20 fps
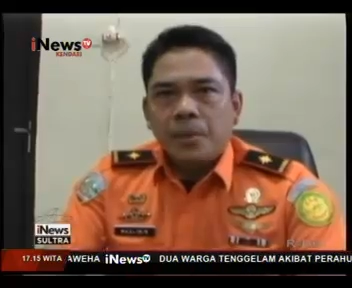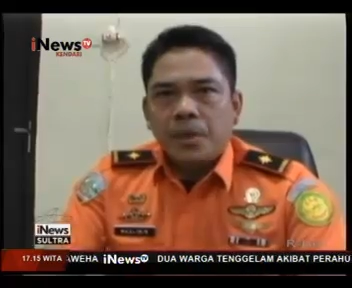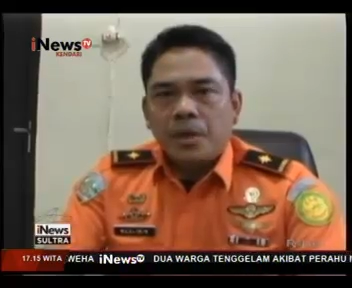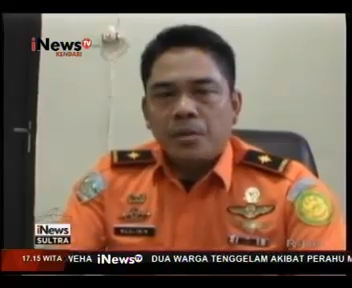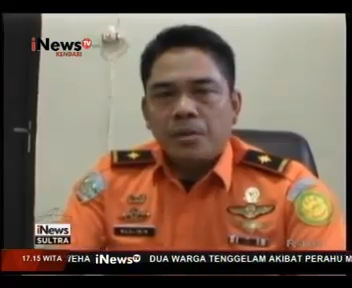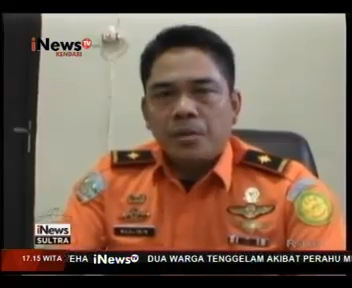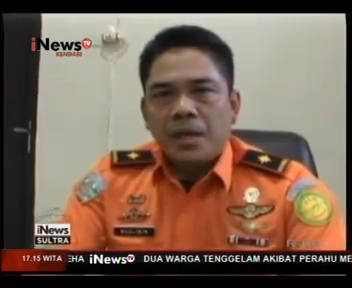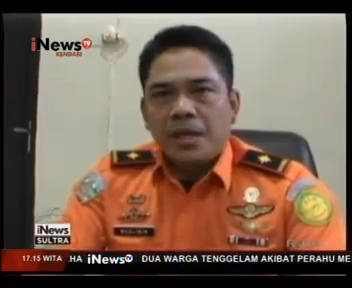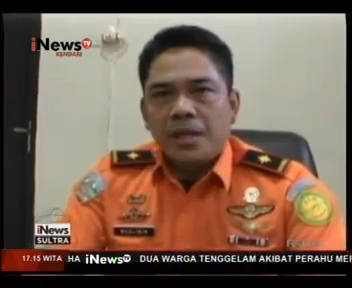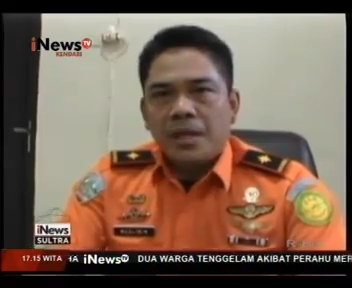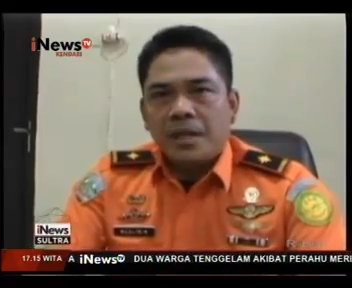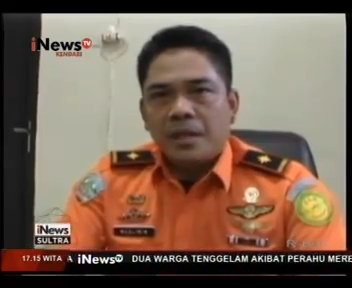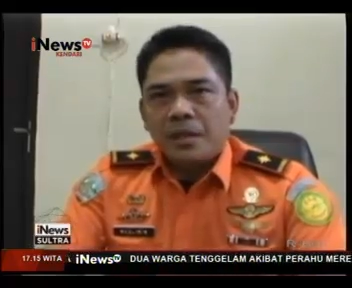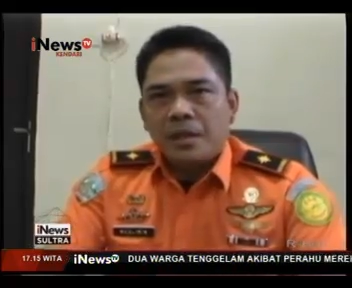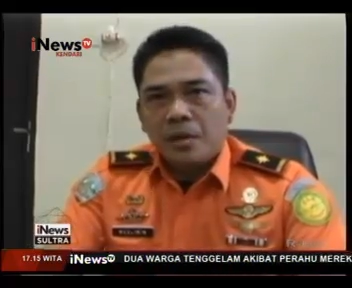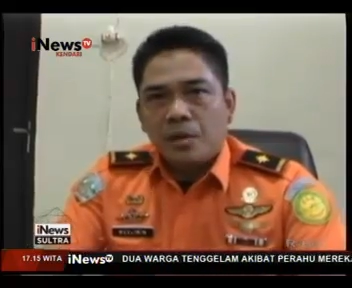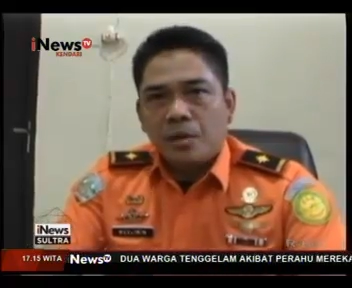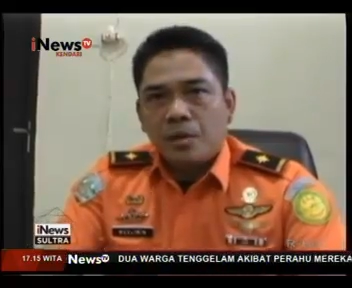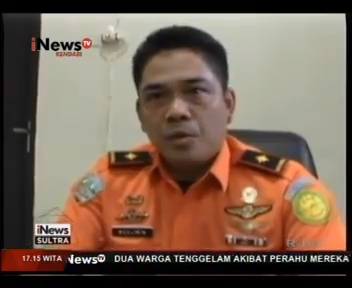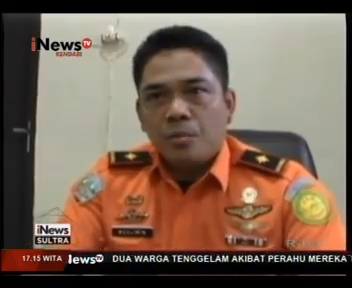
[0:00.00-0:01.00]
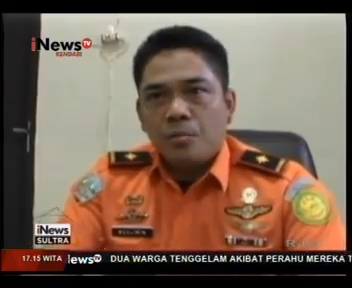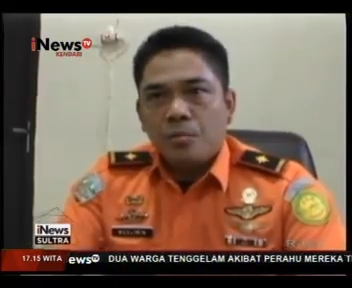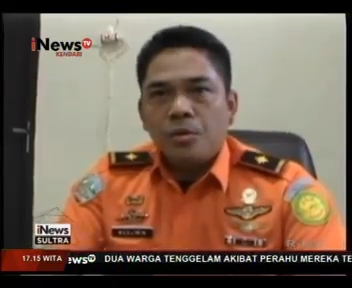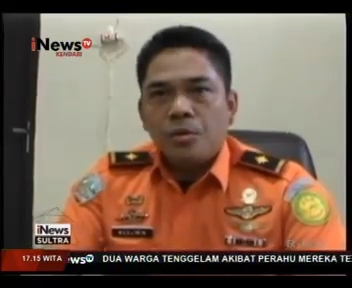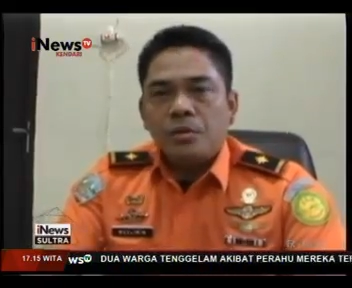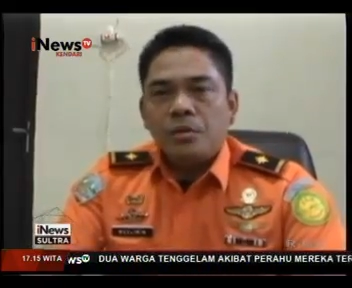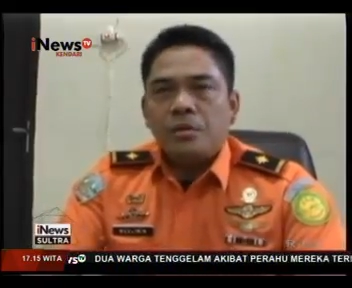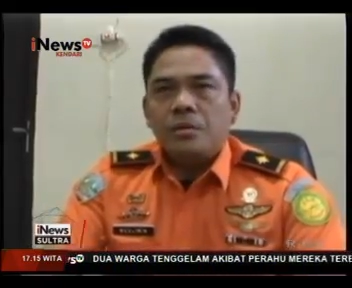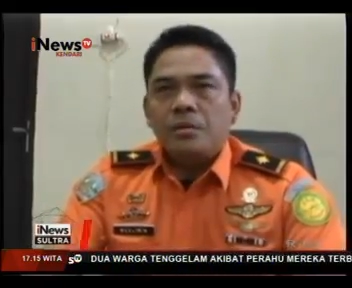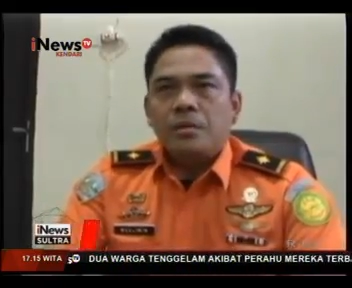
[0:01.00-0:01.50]
perahu nelayan yang
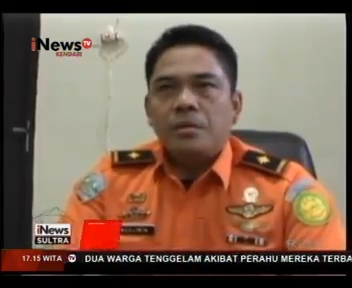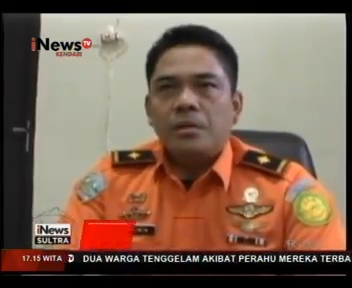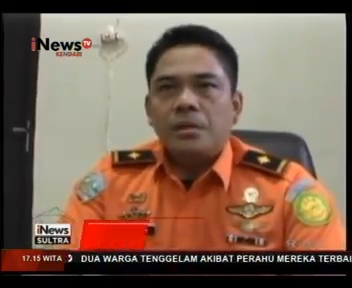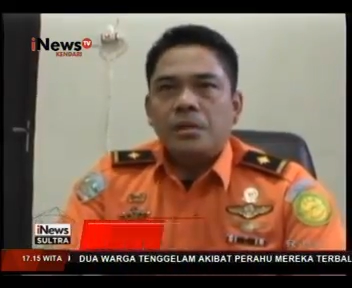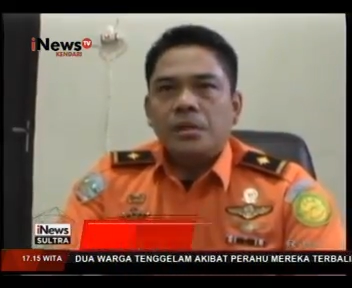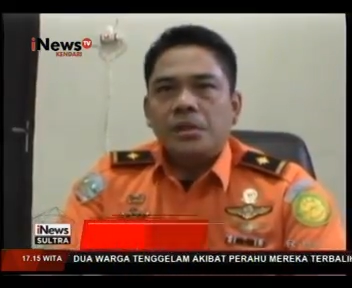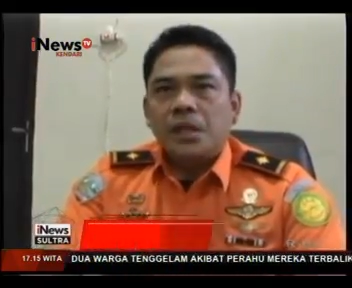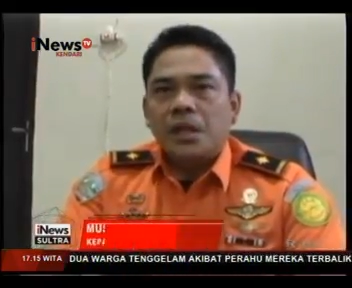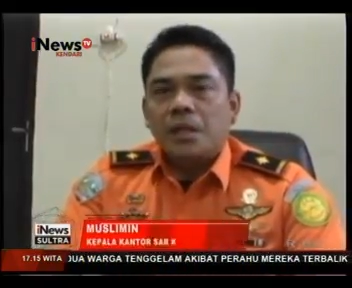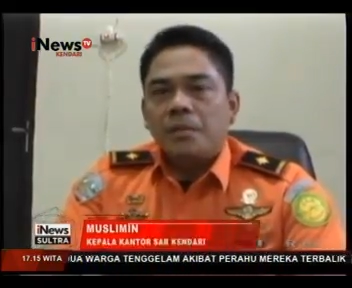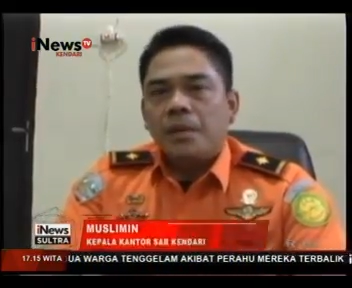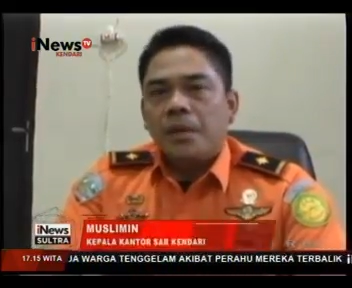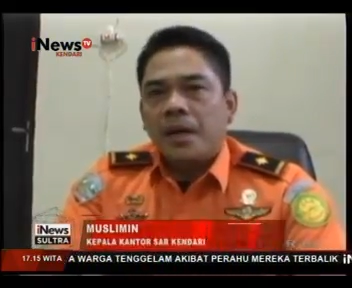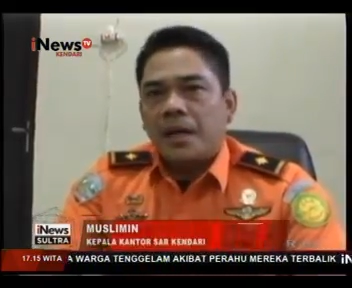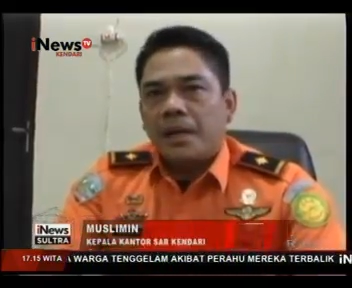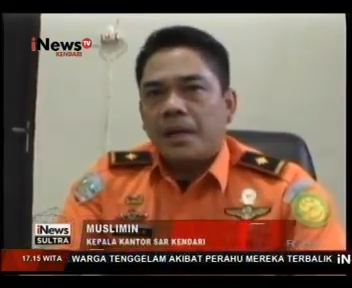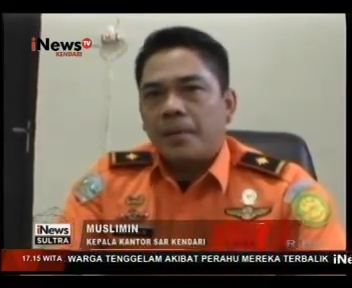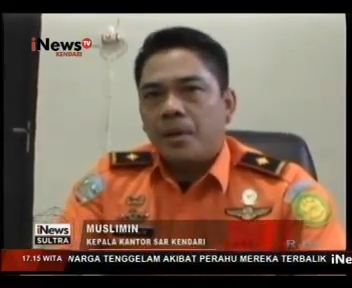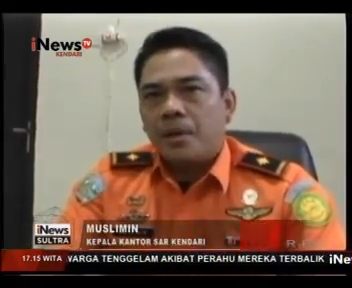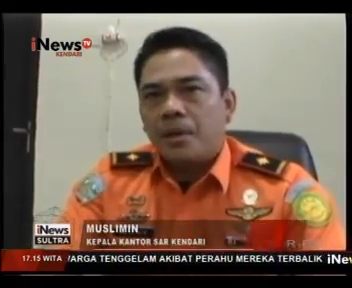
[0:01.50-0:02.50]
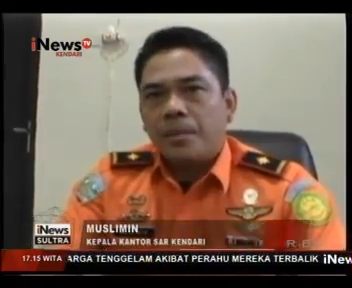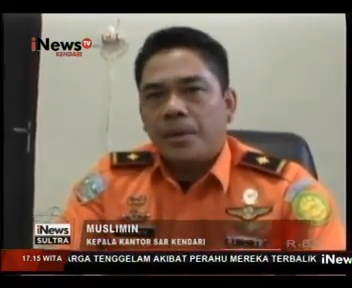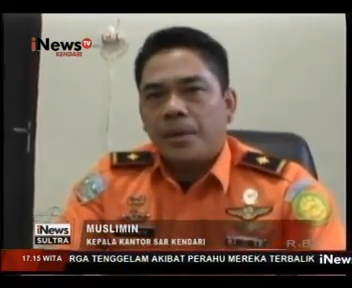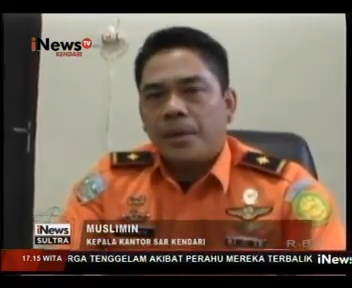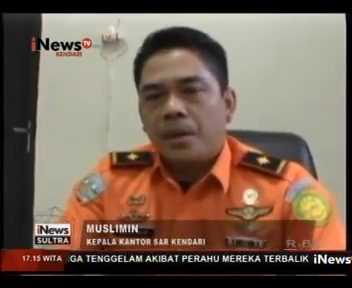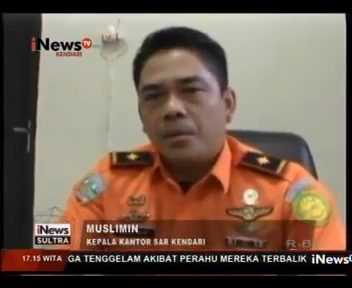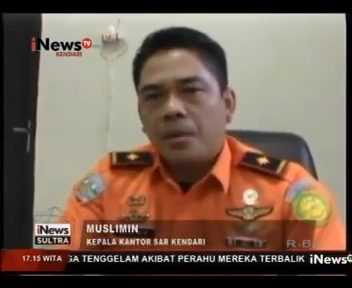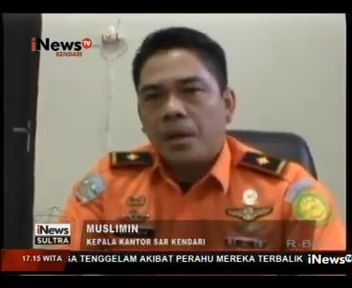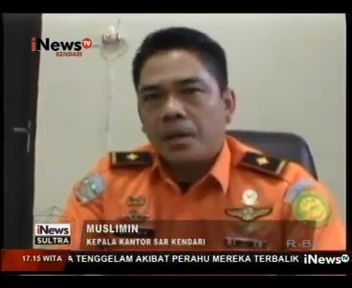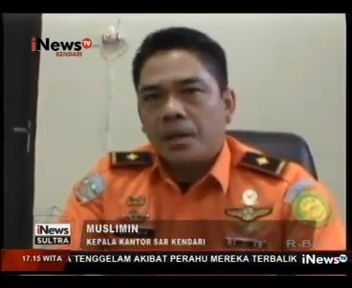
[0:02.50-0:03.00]
lembut Ya, saya mengharapkan
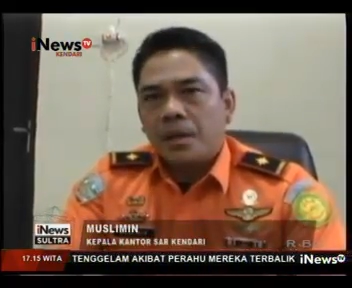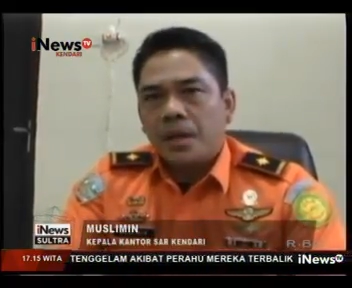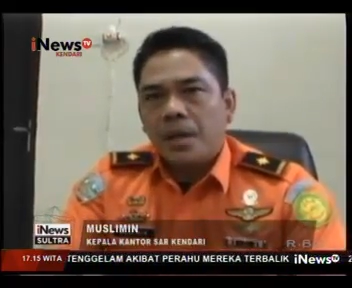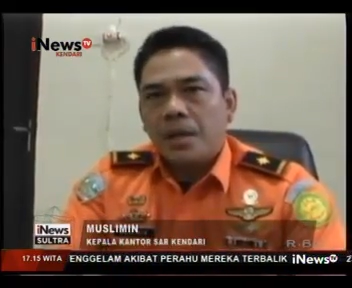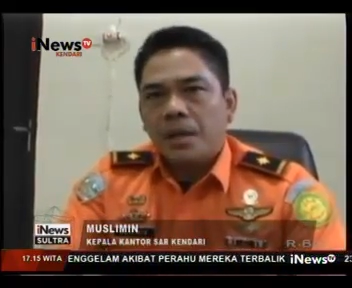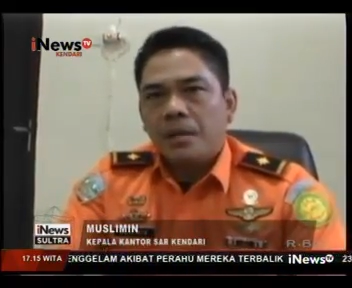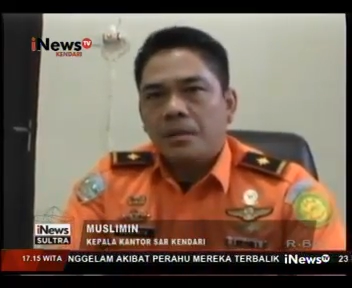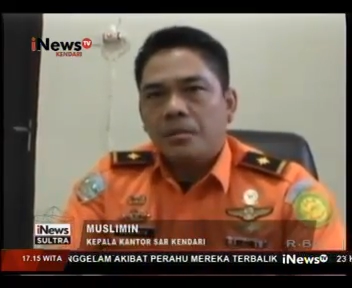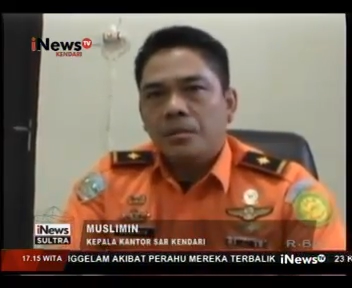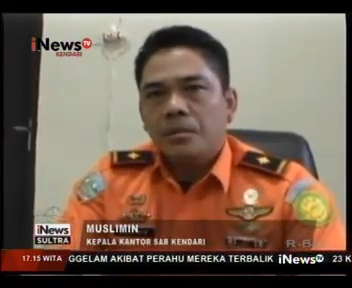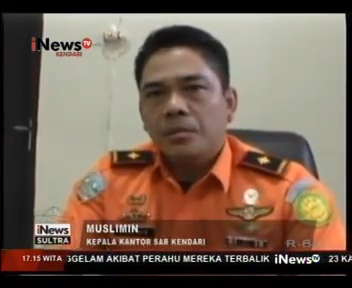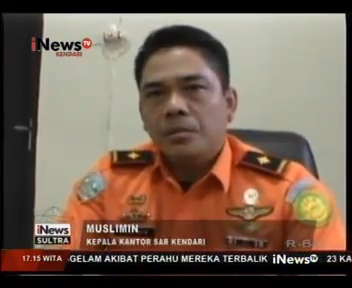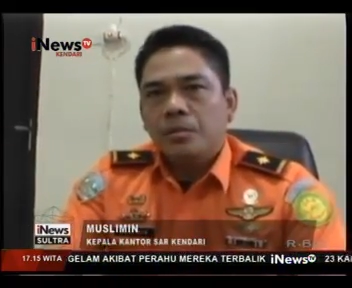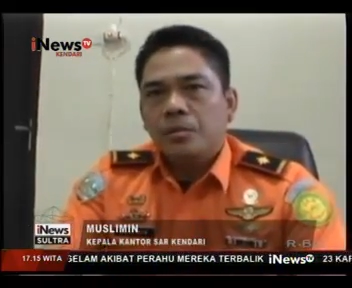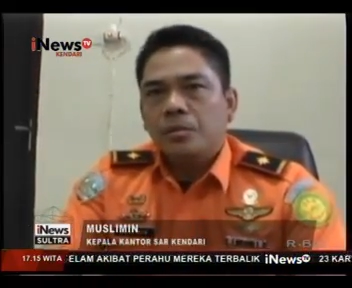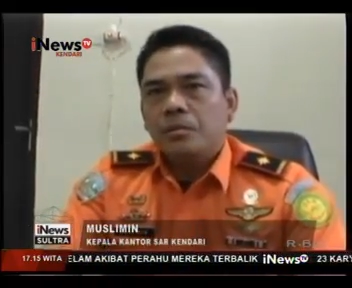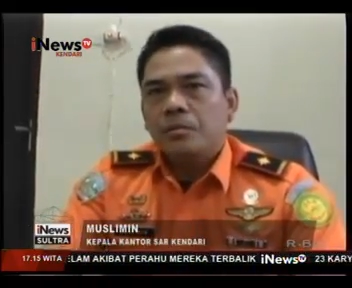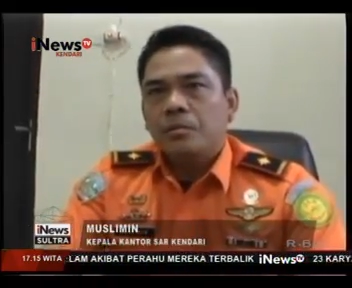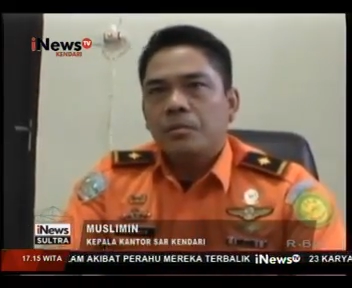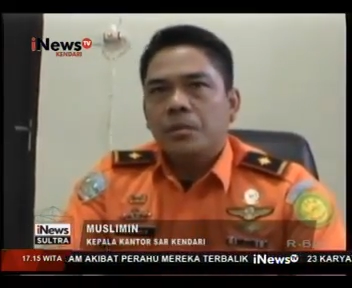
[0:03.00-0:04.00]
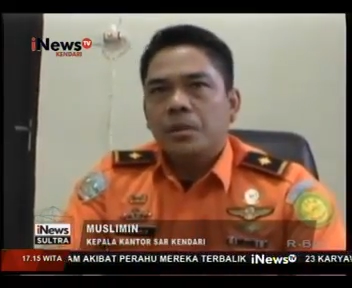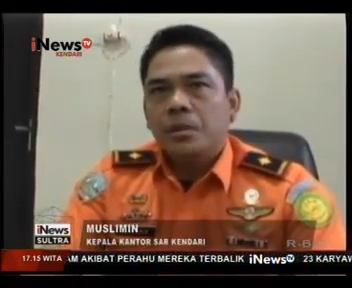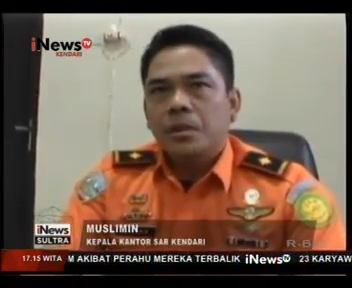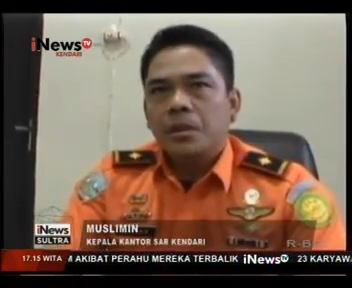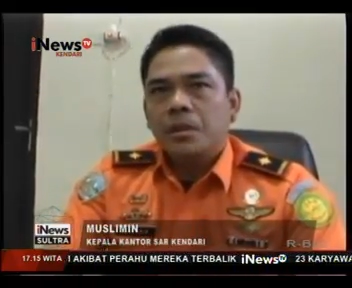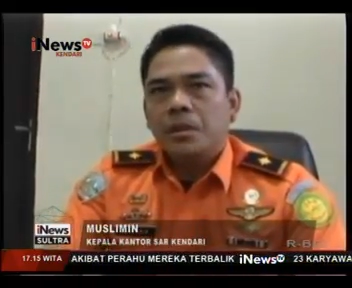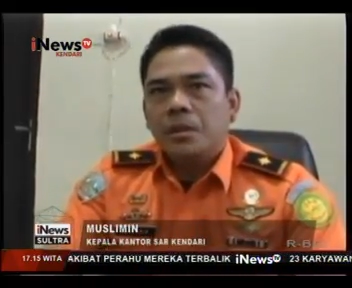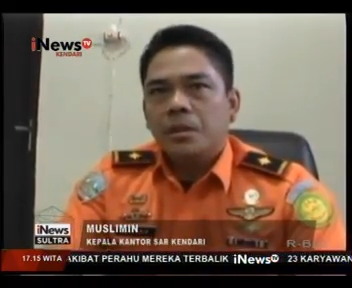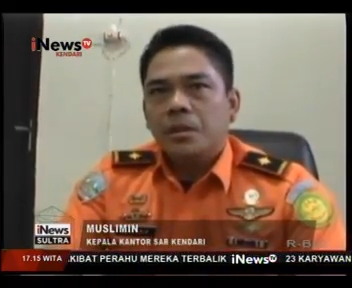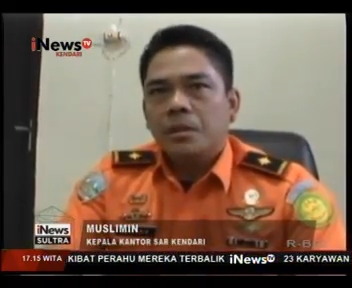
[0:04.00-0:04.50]
kepada warga untuk
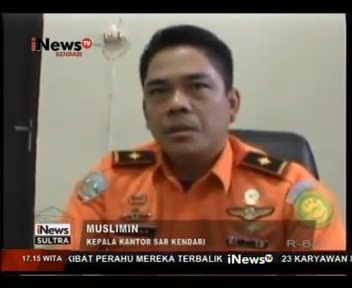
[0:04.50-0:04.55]
e,